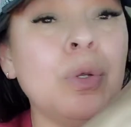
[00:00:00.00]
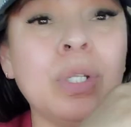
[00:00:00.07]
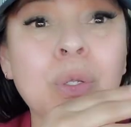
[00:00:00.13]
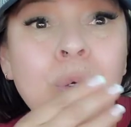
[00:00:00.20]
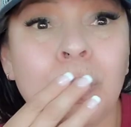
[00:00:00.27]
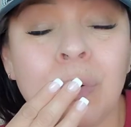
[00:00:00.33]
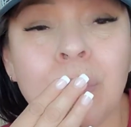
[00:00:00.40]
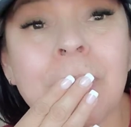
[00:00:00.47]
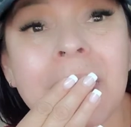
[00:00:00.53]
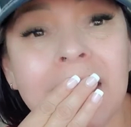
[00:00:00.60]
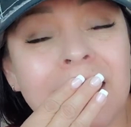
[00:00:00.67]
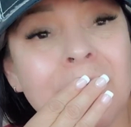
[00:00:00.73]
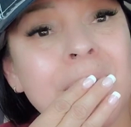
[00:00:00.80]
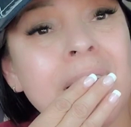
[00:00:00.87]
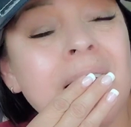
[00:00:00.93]
y todo, ¿no? Para
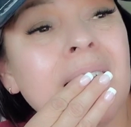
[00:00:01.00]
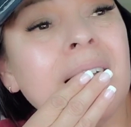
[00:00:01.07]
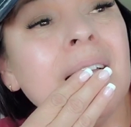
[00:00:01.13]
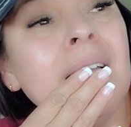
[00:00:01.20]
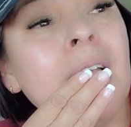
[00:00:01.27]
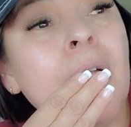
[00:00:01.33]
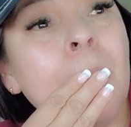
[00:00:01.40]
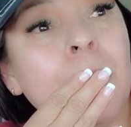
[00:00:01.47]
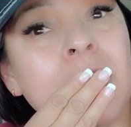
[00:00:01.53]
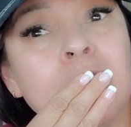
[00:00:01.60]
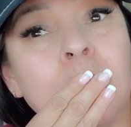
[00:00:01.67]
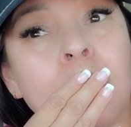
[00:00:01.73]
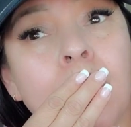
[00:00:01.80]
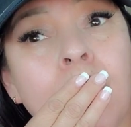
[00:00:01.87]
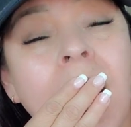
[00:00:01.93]
que vieran. Por
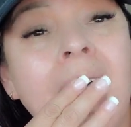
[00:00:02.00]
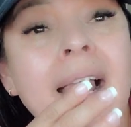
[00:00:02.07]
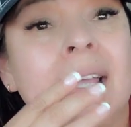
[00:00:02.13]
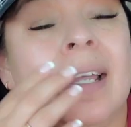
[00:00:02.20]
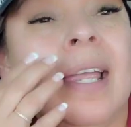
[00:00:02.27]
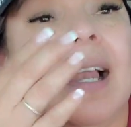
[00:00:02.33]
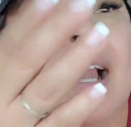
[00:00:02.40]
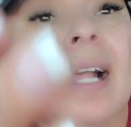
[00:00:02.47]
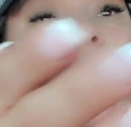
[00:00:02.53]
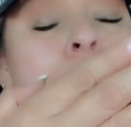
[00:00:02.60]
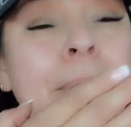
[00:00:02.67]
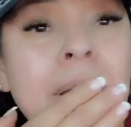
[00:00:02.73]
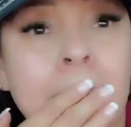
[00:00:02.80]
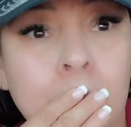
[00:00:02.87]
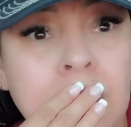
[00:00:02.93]
eso yo alejé la
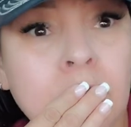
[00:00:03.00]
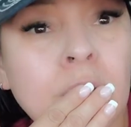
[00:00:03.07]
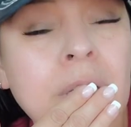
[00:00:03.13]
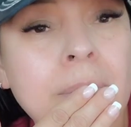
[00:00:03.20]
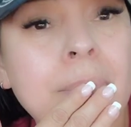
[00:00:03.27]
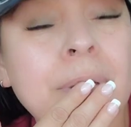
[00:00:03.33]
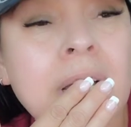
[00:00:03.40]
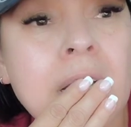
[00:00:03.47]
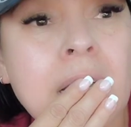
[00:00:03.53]
cámara, por eso se ve bien